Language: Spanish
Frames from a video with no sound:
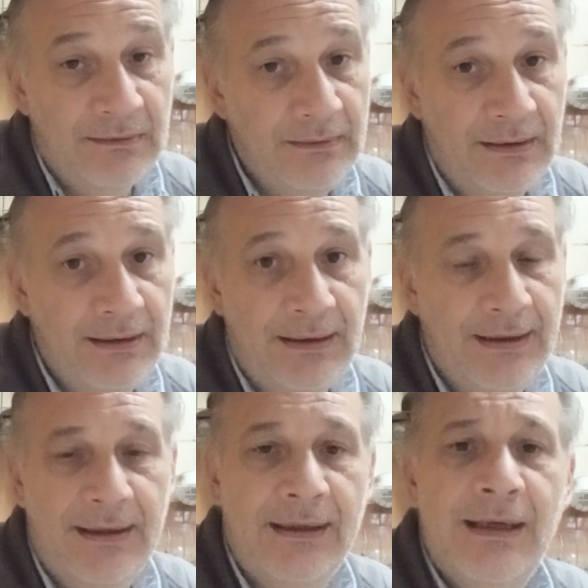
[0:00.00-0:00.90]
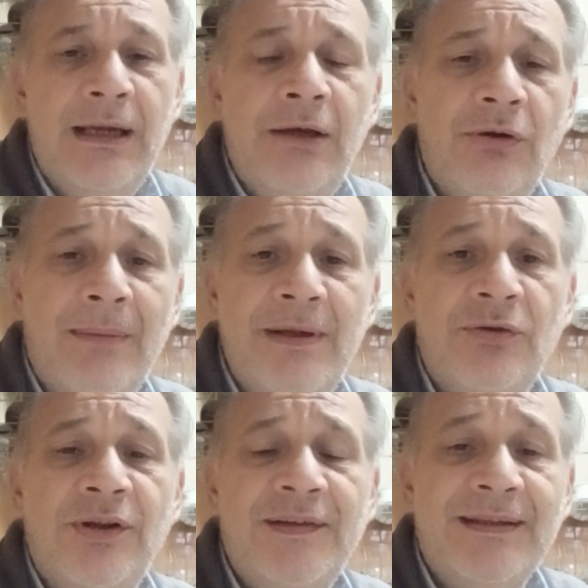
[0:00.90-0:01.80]
Eh, lo
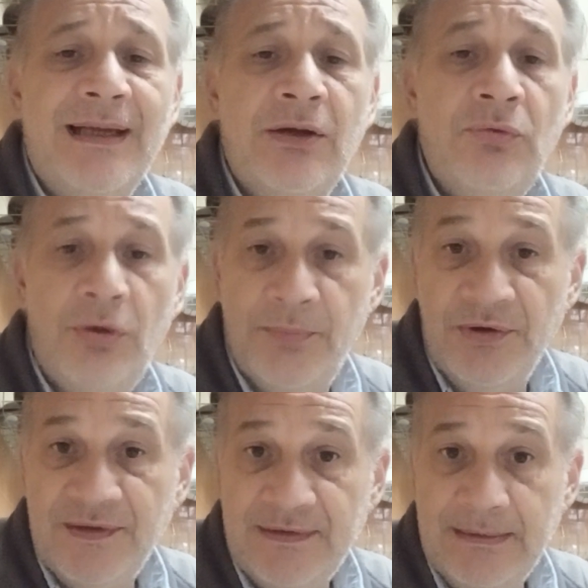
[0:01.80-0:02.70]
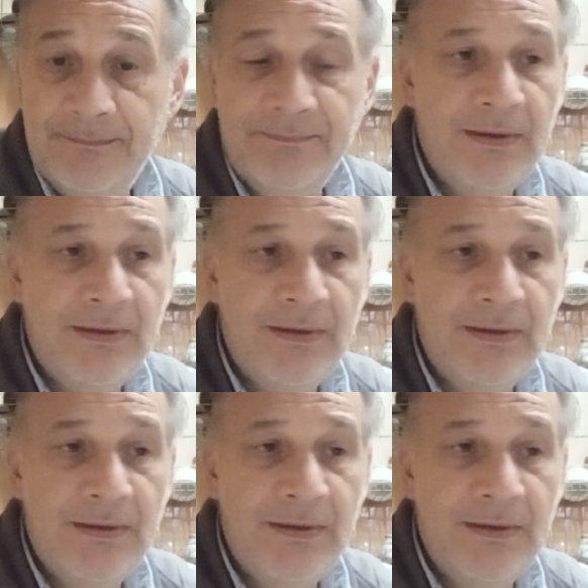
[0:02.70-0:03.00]
lamento de ser tan crudo, pero es así.